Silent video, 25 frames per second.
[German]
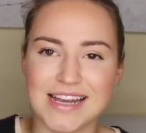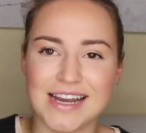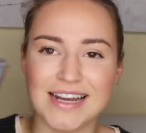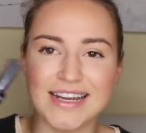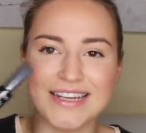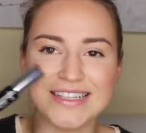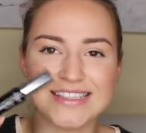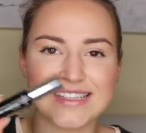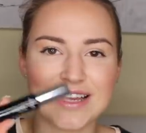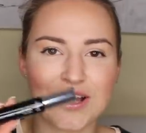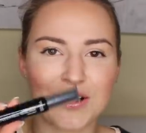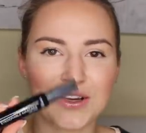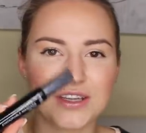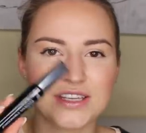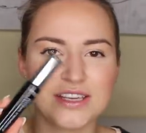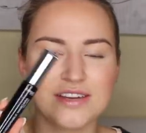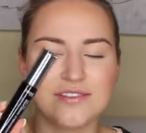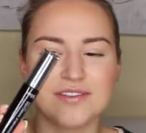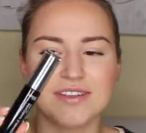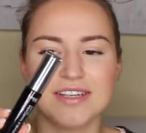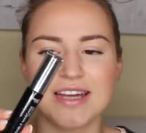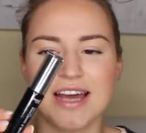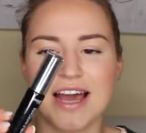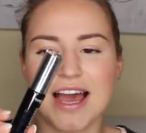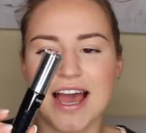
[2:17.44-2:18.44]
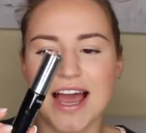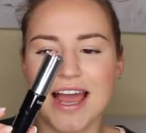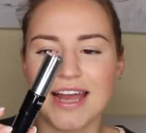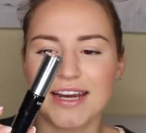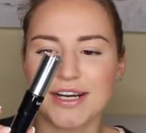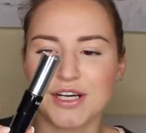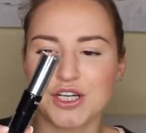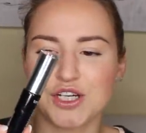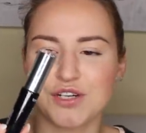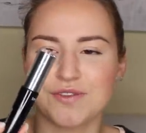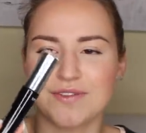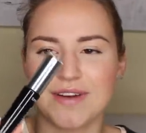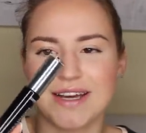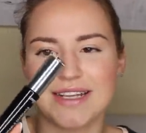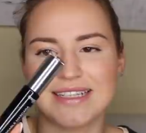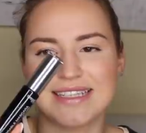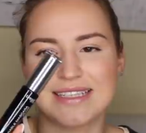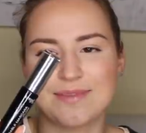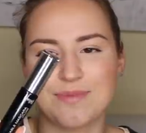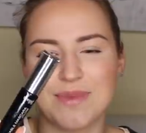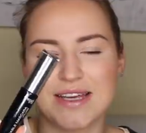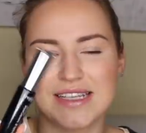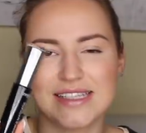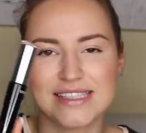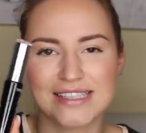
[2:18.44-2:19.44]
Dann ist auch hier wieder eine
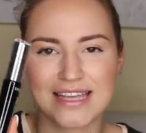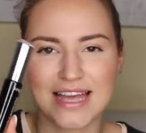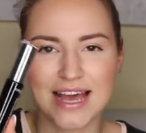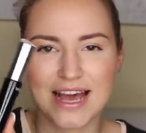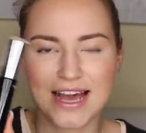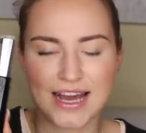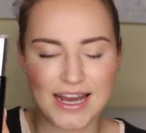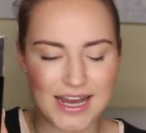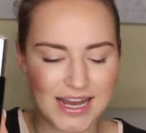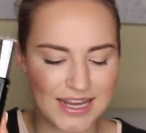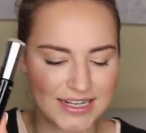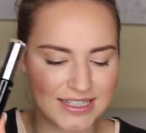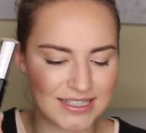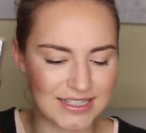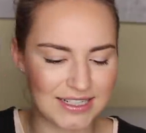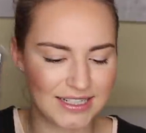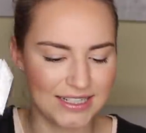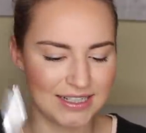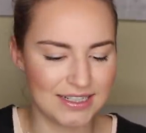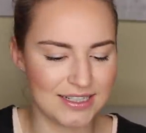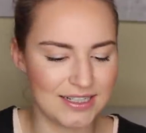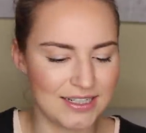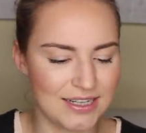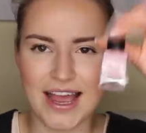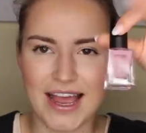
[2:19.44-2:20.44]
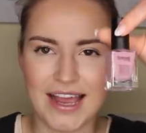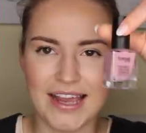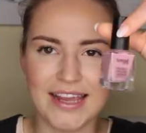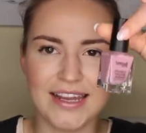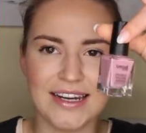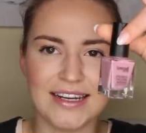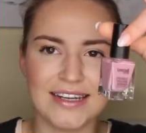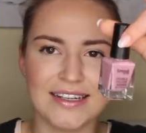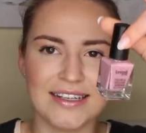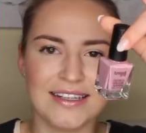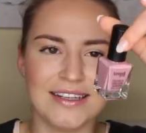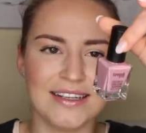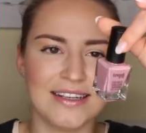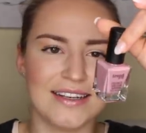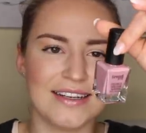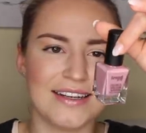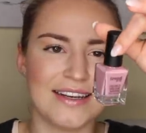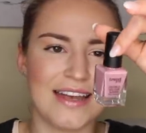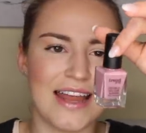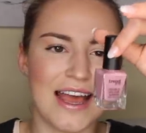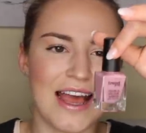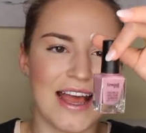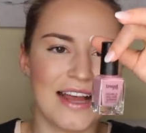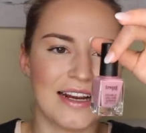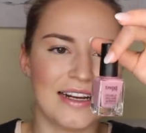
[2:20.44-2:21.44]
schwarze Mascara drin. Ein
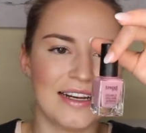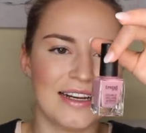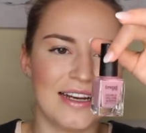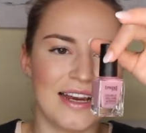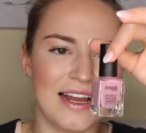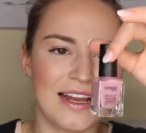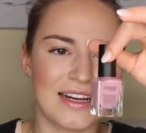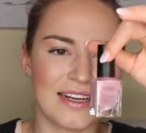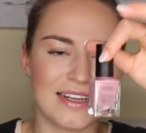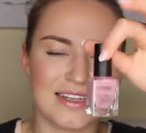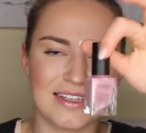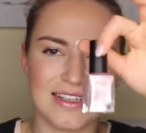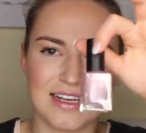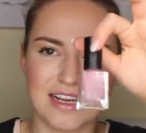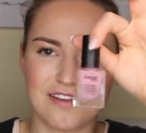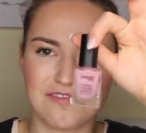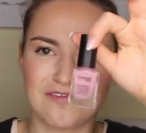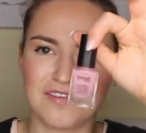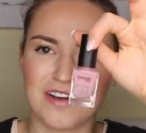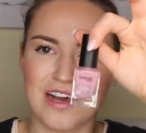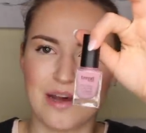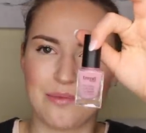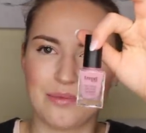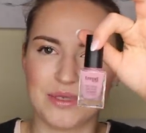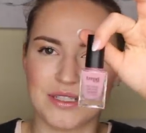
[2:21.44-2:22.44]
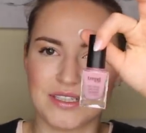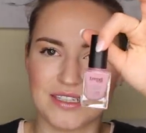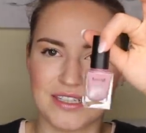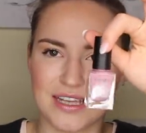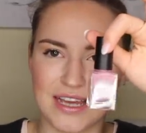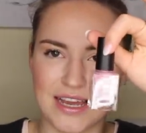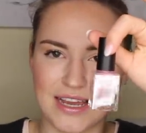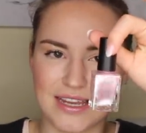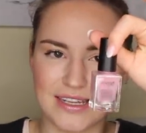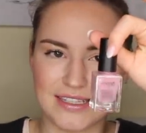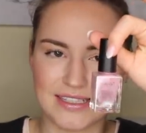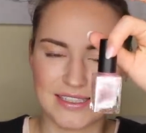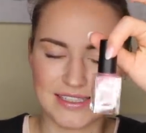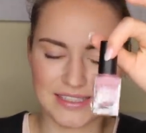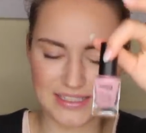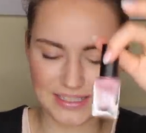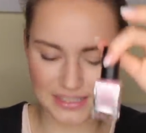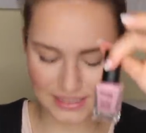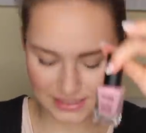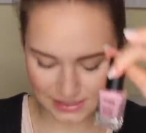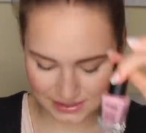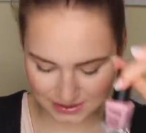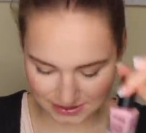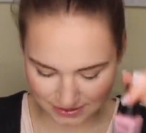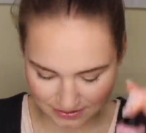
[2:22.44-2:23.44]
Nagellack in der Farbe
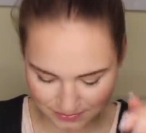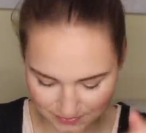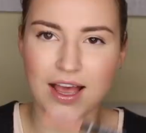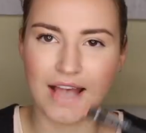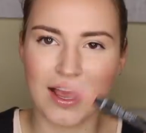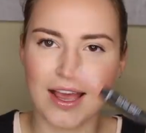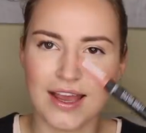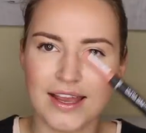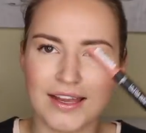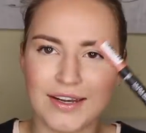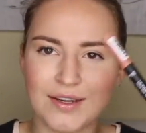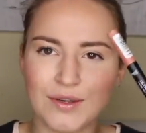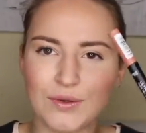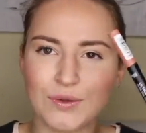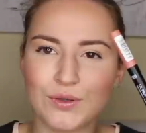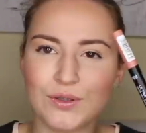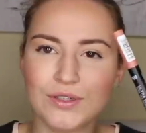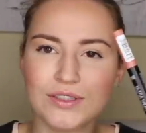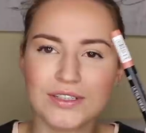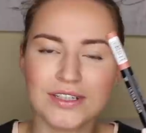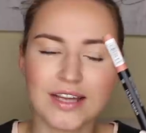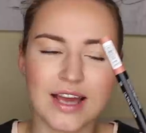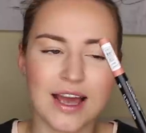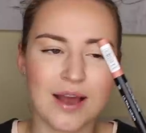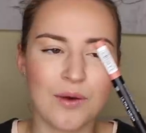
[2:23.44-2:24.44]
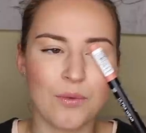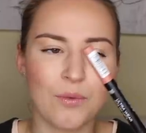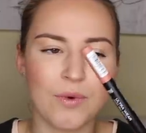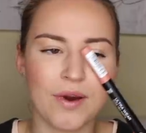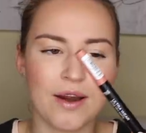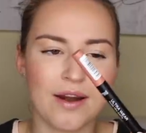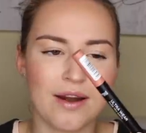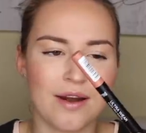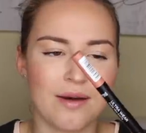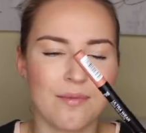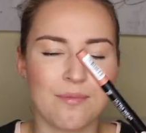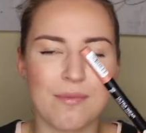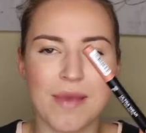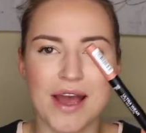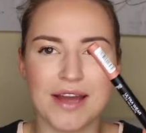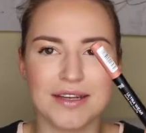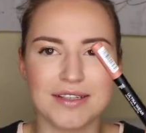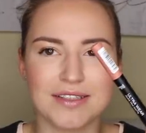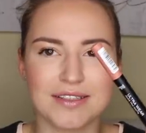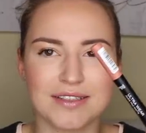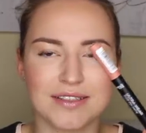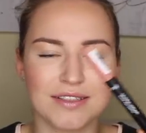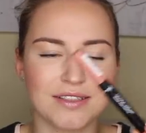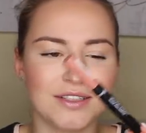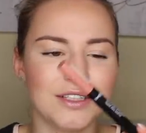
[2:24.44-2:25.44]
30. Ein Ultra Wear
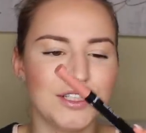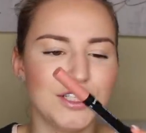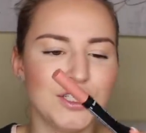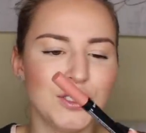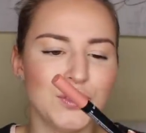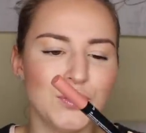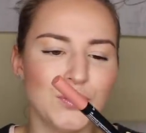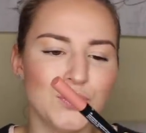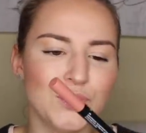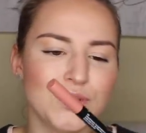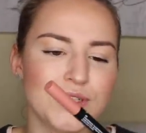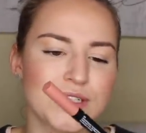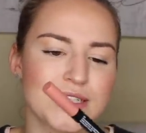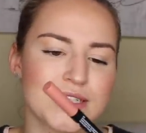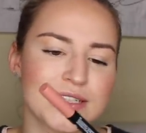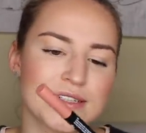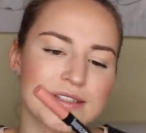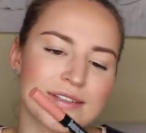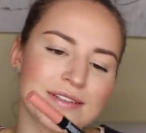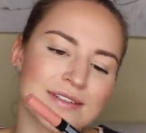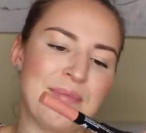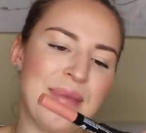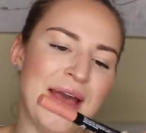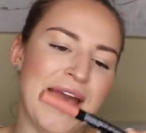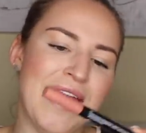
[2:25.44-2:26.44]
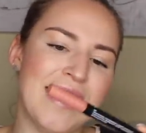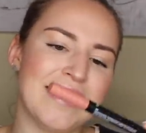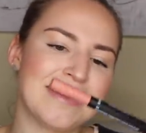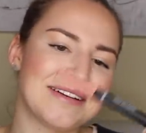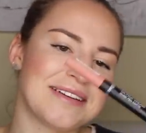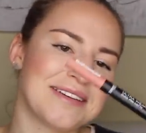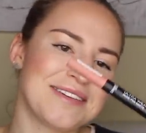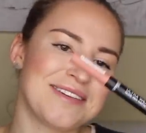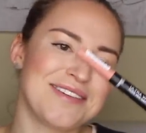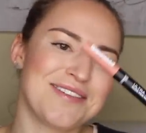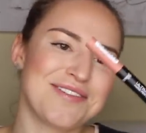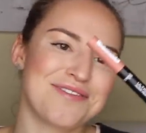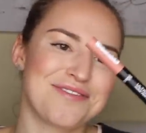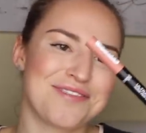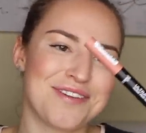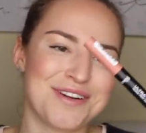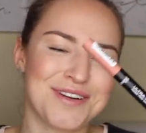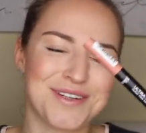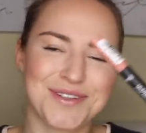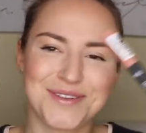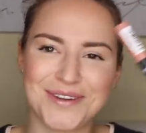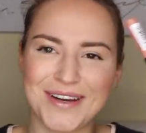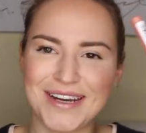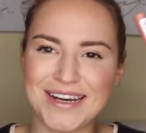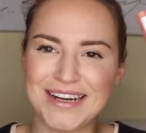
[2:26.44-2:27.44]
Matte Nude Pen
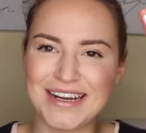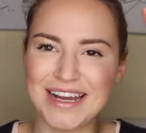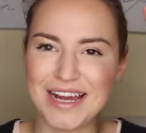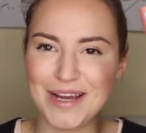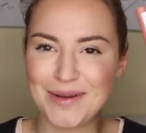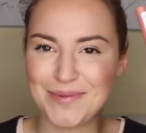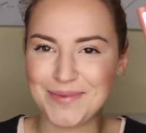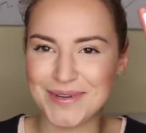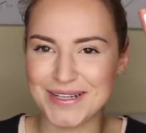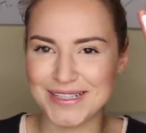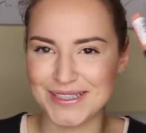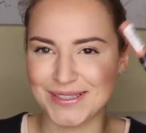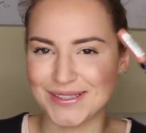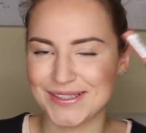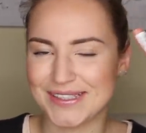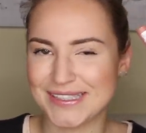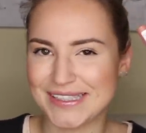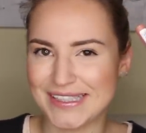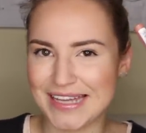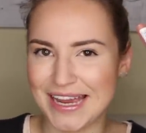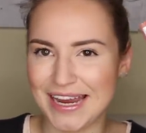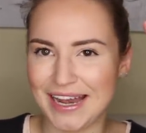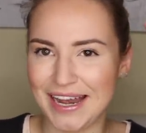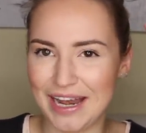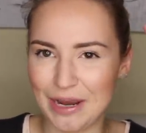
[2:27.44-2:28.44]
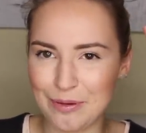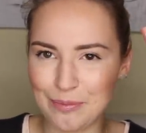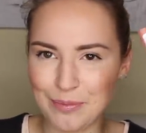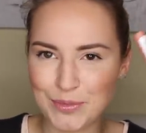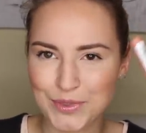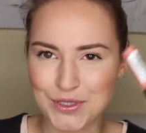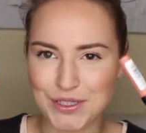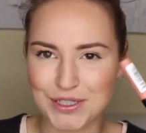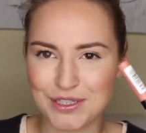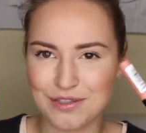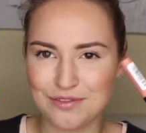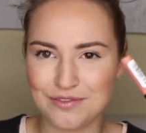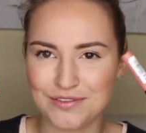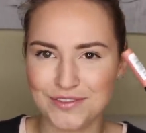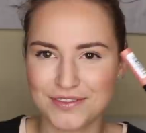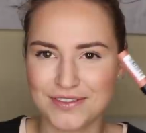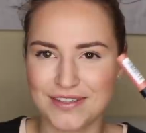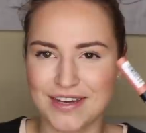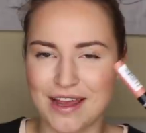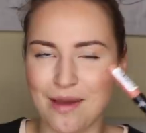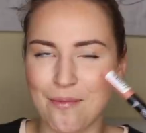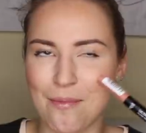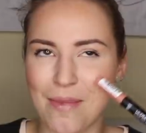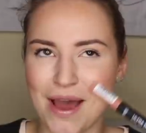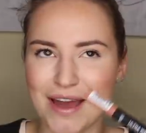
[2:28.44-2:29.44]
von Trended Up. Also es ist ein
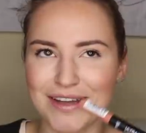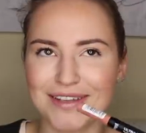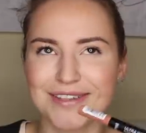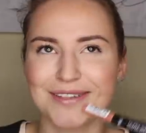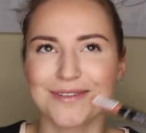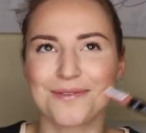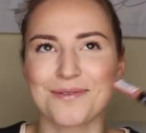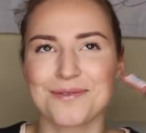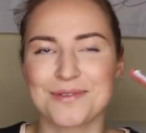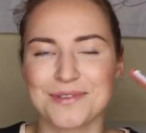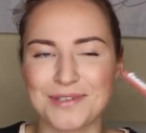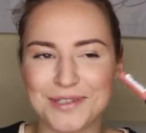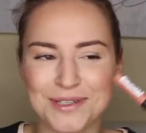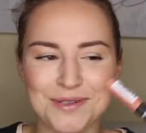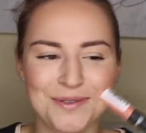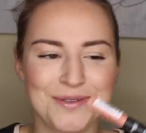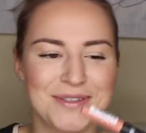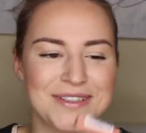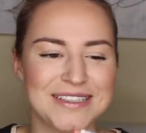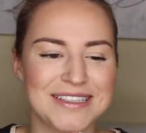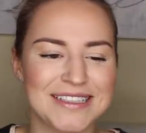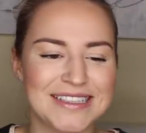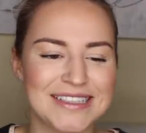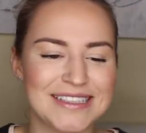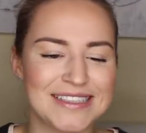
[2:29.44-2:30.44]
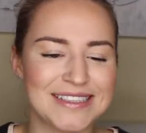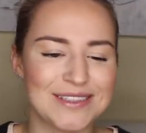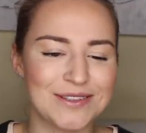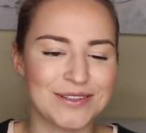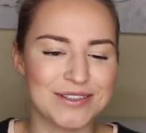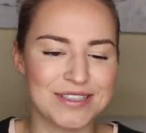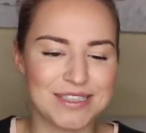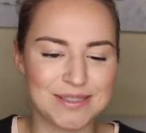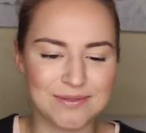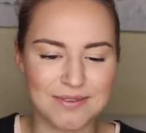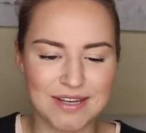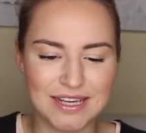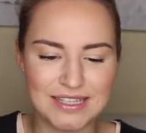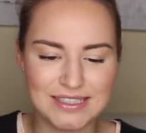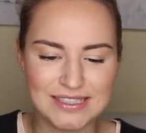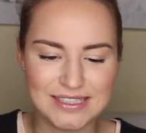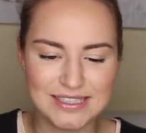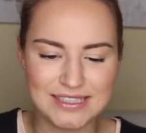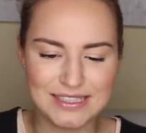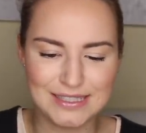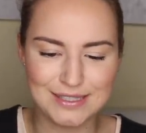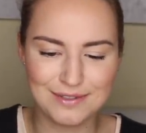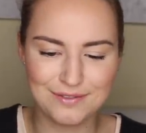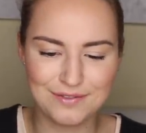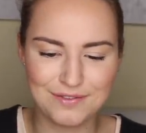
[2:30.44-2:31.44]
Lippenstift, der matt und nude ist. Und zwar ist
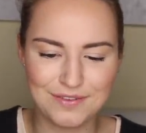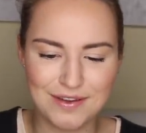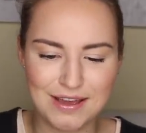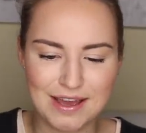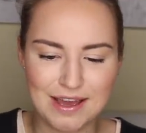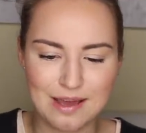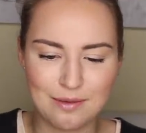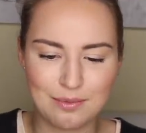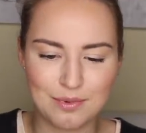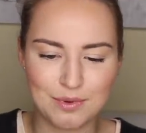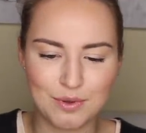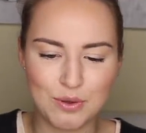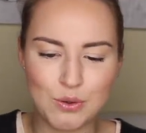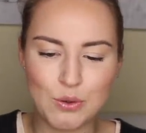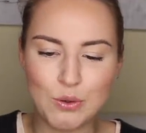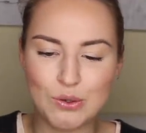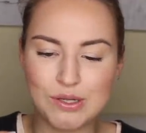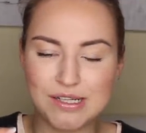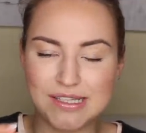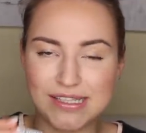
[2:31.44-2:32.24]
es die Farbe